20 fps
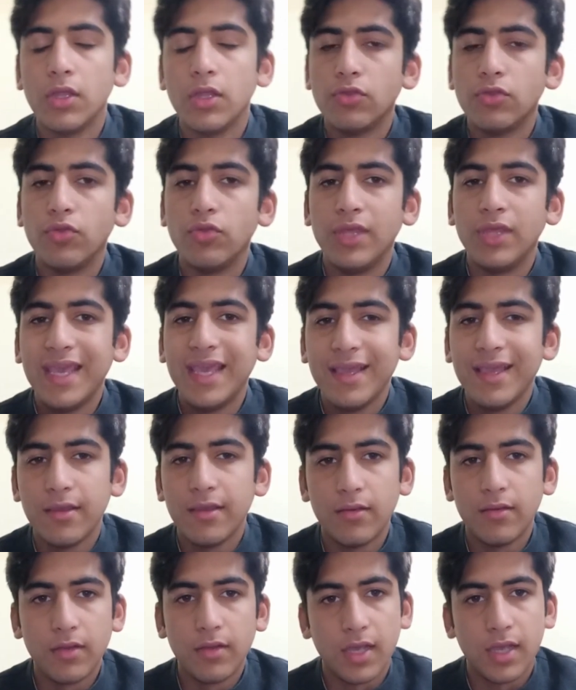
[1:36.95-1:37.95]
तो ये
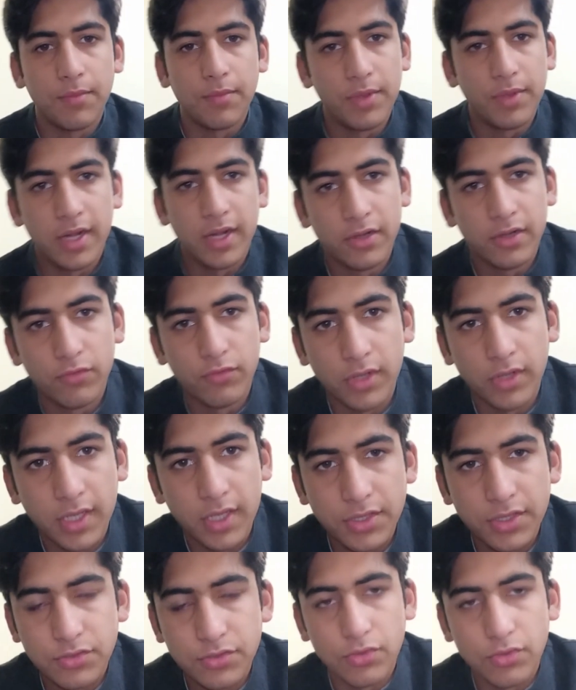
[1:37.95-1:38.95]
कॉपीराइट वर्क है
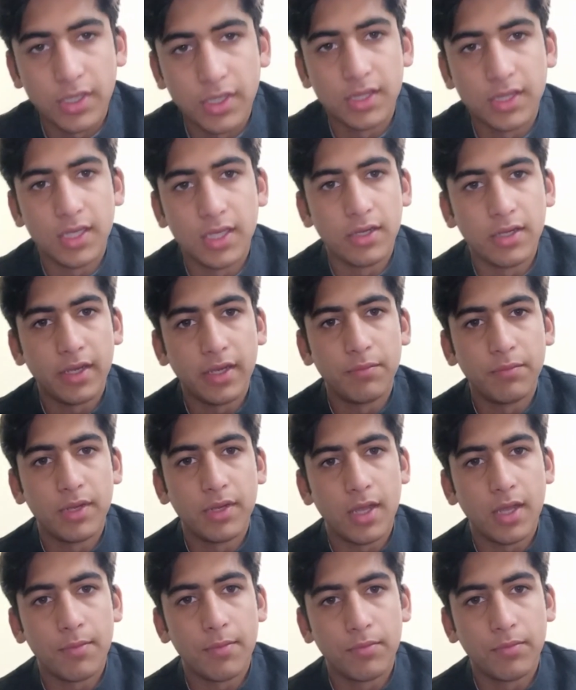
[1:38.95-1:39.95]
इसको कहते हैं लेकिन फिर
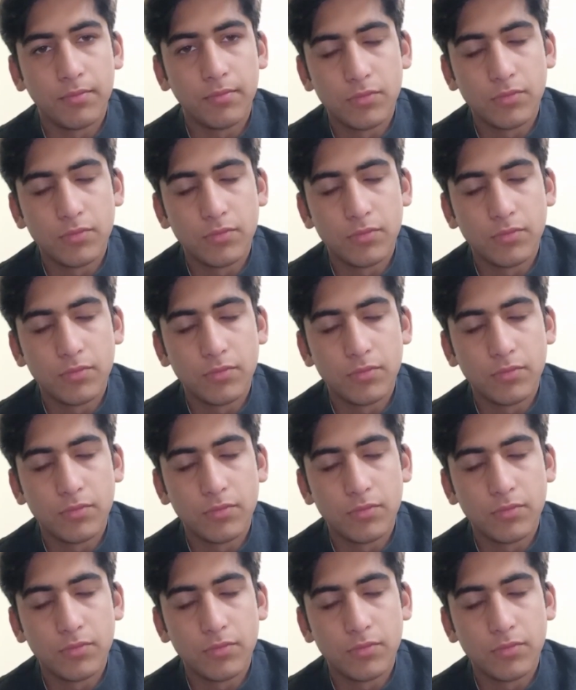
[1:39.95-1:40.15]
आप